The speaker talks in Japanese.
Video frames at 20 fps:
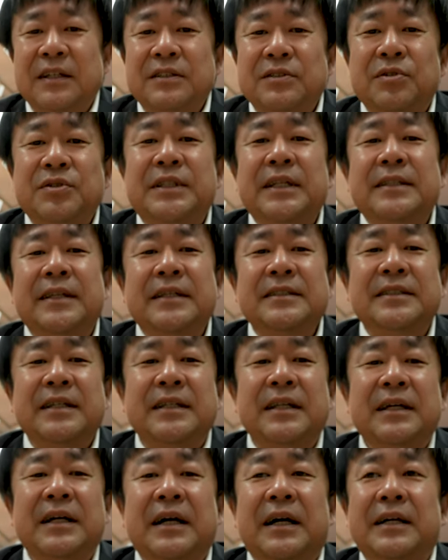そして電車
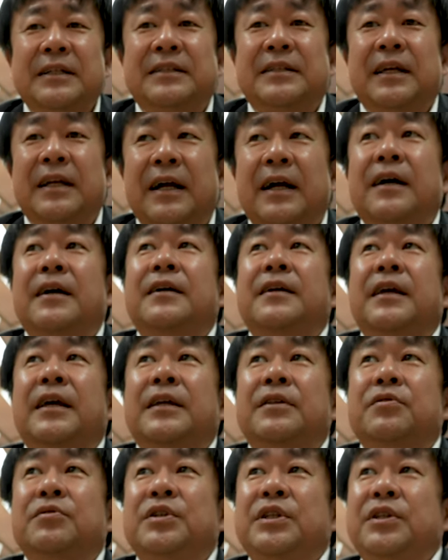の中入ったら、
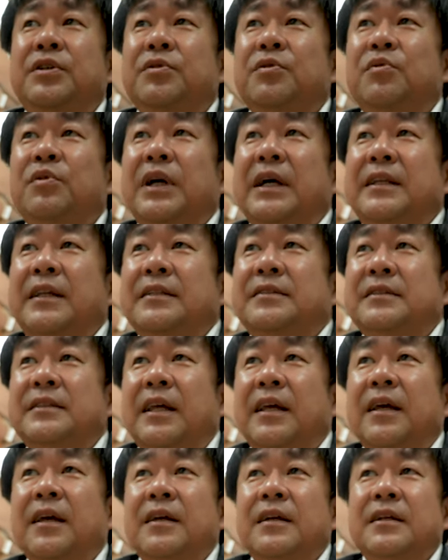えっ、と、気温がです
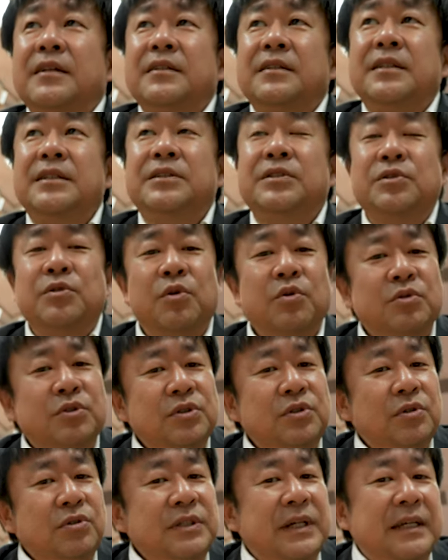ね、
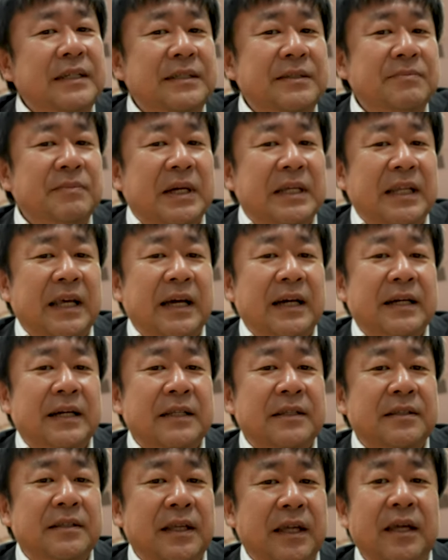26度ぐらいにまで上
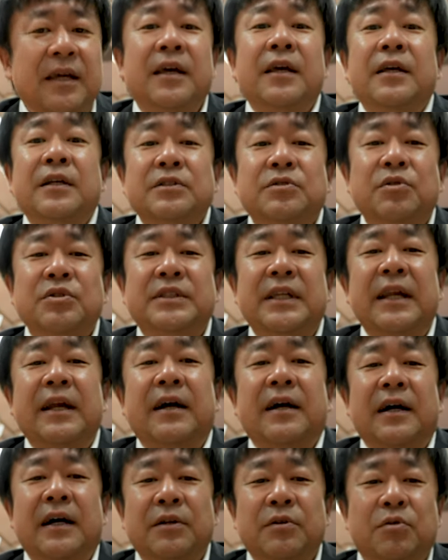がったそした
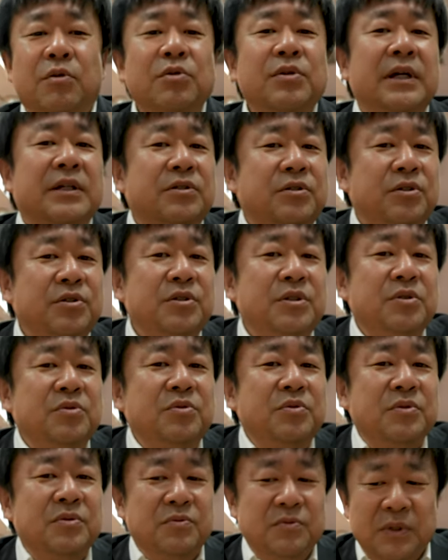らあの今度はクール